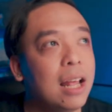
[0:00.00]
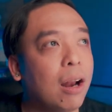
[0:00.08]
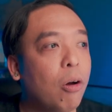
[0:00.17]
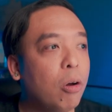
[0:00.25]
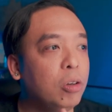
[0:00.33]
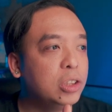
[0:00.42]
แล้ว
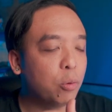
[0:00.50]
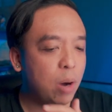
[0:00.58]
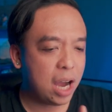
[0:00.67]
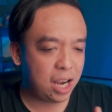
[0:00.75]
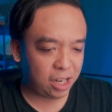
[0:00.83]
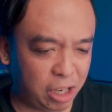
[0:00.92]
เราก็รู้สึก
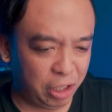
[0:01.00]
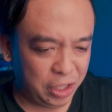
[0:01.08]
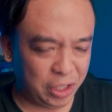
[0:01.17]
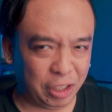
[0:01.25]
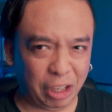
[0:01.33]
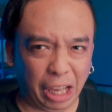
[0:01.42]
ว่า เฮ้ย
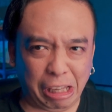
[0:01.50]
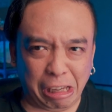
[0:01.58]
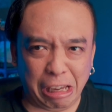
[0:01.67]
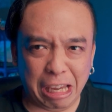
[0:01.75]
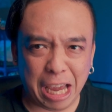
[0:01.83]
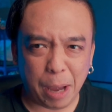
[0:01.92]

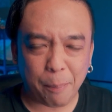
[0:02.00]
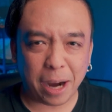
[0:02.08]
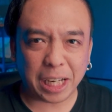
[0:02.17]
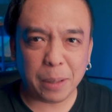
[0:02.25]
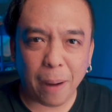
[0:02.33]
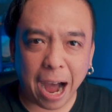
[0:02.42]
เฮียบั
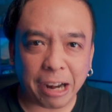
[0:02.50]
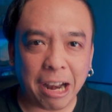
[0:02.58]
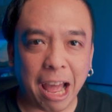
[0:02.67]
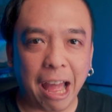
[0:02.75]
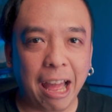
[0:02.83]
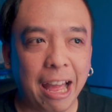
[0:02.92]
กกี้บาน
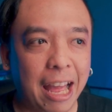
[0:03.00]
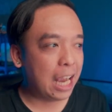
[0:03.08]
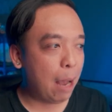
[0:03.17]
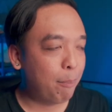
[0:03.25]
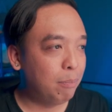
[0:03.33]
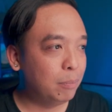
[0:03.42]
น่ะ
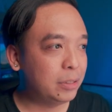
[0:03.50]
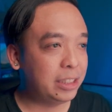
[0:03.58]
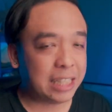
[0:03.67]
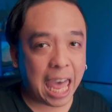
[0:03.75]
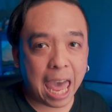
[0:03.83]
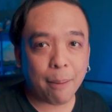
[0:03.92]
กับ
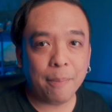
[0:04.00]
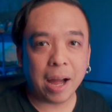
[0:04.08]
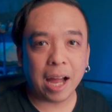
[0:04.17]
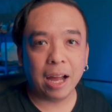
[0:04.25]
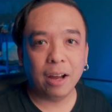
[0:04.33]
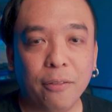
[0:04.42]
แซม
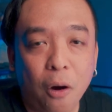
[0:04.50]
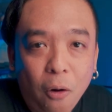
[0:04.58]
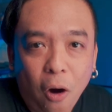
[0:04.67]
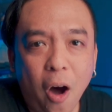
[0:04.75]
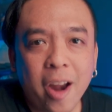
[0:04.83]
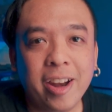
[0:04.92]
อะฟอล
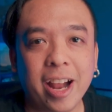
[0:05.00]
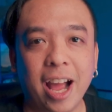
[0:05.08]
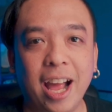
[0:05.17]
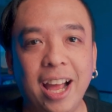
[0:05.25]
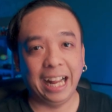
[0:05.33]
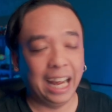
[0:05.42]
คอนเนี่ย
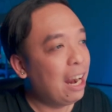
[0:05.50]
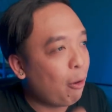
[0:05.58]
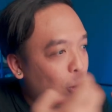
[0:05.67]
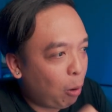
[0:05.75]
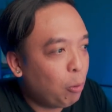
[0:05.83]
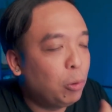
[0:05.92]
เออ
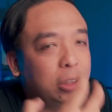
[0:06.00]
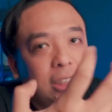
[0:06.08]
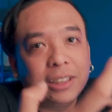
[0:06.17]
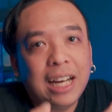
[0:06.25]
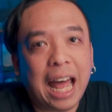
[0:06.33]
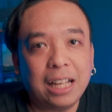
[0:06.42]
เราเรารู้สึ
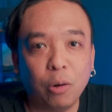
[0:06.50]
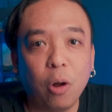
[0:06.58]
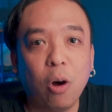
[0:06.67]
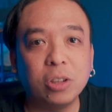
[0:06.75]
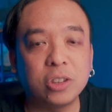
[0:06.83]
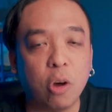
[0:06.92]
กรักตัว
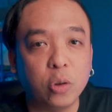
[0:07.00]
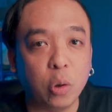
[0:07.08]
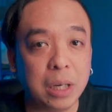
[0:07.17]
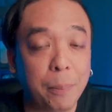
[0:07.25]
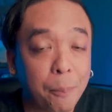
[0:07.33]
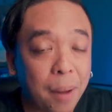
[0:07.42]
ละคร 2 ตัว
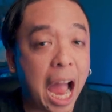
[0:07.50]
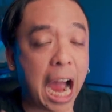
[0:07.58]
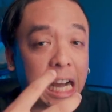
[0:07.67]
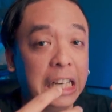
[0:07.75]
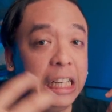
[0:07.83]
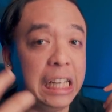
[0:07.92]
นี้มากขึ้น